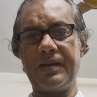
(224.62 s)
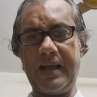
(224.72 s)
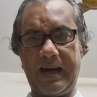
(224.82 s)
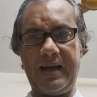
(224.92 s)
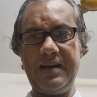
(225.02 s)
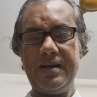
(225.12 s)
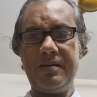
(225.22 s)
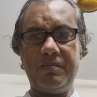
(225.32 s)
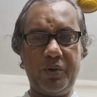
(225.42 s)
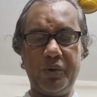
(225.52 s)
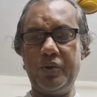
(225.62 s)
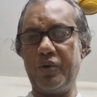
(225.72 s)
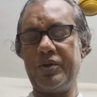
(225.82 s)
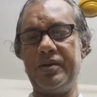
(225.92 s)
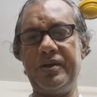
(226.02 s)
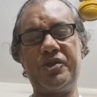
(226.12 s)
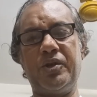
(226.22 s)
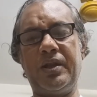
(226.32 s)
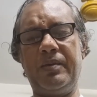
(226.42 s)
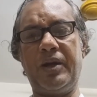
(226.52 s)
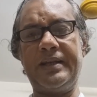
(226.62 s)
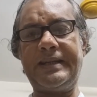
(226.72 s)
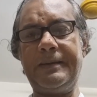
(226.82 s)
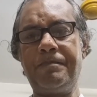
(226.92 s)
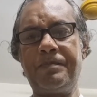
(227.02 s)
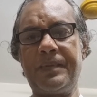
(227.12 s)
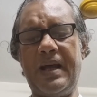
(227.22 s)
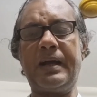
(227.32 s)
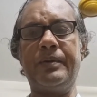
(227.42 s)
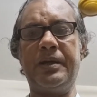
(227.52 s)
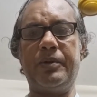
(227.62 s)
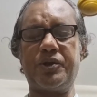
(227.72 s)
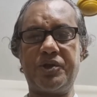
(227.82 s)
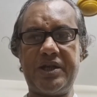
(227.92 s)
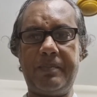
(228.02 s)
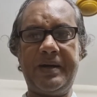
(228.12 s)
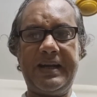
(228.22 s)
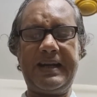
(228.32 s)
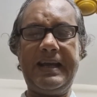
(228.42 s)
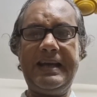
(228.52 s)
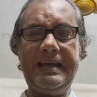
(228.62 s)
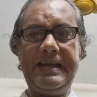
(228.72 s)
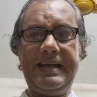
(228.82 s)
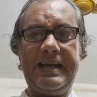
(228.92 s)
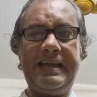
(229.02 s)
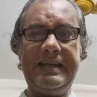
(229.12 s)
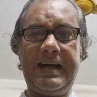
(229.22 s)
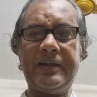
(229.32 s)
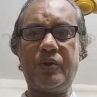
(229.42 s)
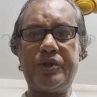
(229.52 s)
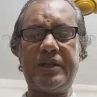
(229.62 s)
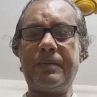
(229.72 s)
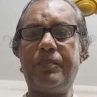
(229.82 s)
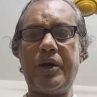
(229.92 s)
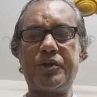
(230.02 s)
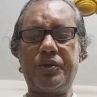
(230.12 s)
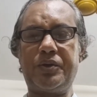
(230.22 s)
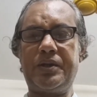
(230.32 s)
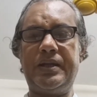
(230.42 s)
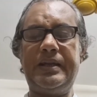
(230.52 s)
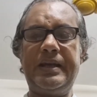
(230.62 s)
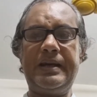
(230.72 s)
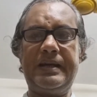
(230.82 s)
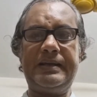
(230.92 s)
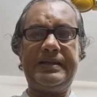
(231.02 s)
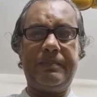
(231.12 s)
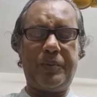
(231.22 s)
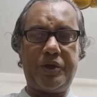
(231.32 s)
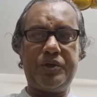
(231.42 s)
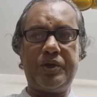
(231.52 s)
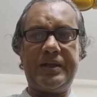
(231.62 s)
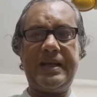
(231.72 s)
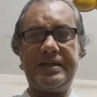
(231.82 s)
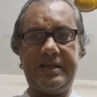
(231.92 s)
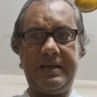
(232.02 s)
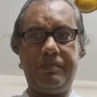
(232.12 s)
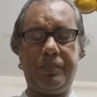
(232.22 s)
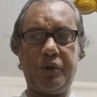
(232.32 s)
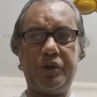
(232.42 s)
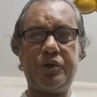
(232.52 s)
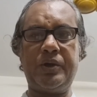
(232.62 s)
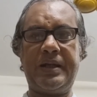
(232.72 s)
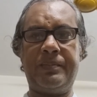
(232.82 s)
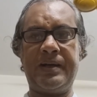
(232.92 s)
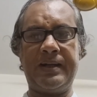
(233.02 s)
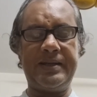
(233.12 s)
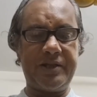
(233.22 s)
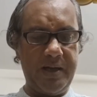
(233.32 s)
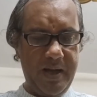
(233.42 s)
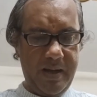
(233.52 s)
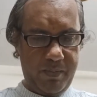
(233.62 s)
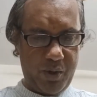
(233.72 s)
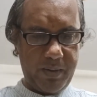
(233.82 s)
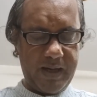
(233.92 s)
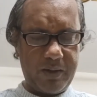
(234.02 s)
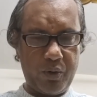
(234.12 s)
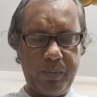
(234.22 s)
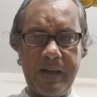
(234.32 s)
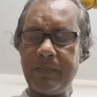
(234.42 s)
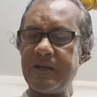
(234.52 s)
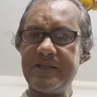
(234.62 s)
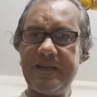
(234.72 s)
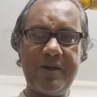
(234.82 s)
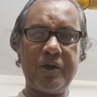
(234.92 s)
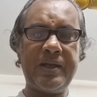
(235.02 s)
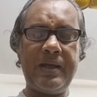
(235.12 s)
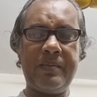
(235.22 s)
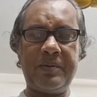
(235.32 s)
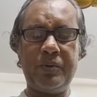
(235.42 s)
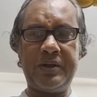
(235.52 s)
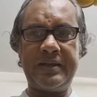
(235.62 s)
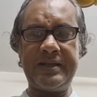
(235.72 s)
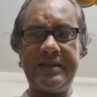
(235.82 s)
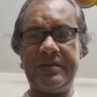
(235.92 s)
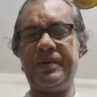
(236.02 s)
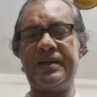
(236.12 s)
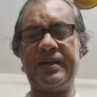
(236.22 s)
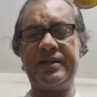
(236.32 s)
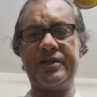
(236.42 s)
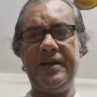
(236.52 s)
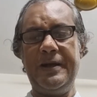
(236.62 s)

খেলা বহুদূর নিঃসন্দেহে বলা যায় আগামী নির্বাচন সামনে রেখে এই আন্তর্জাতিক পরাশক্তিদের যে প্রতিযোগিতা সেই প্রতিযোগিতা বাংলাদেশ মোকাবেলা করবে আমরা সেই কথাই আবার বলতে চাই যে বাংলাদেশ